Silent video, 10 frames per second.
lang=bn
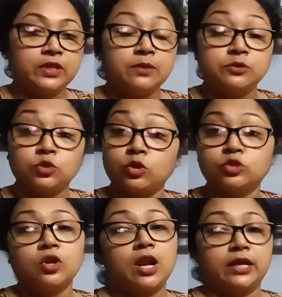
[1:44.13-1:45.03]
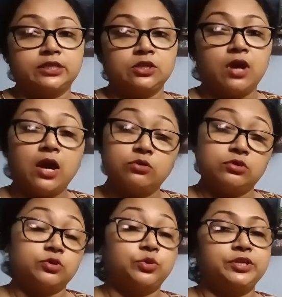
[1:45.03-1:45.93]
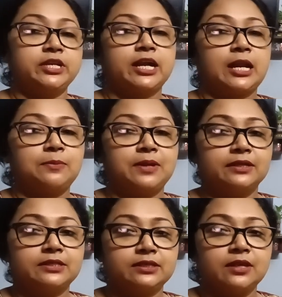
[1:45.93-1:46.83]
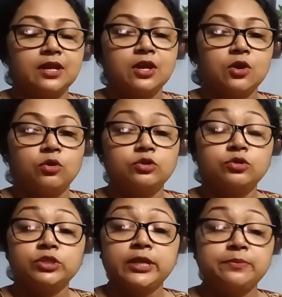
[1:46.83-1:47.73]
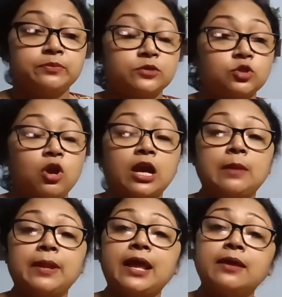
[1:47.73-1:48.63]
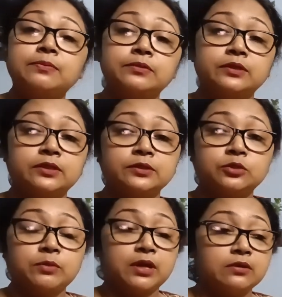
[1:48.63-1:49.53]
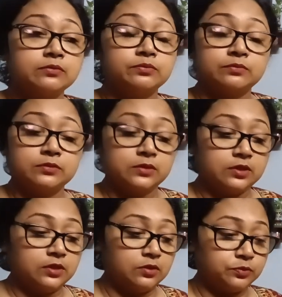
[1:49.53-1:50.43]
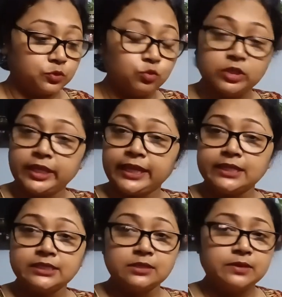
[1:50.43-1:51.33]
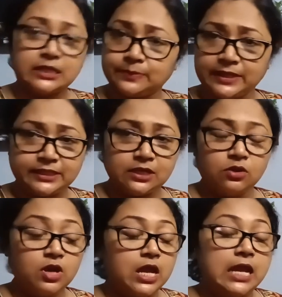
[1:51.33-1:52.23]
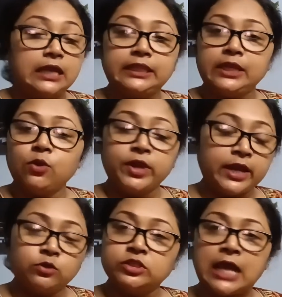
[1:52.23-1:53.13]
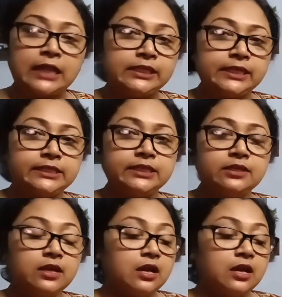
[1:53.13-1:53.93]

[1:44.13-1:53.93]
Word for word: দিয়ে জ্বর জ্বর লাগছিল আরও যেন শরীরটা খারাপ লাগছে ওই জন্য সেই সকালবেলায় তোমার স্কুল থেকে এসেই হাজব্যান্ড ছিল দিয়ে ওকে একটু চা দিয়েছি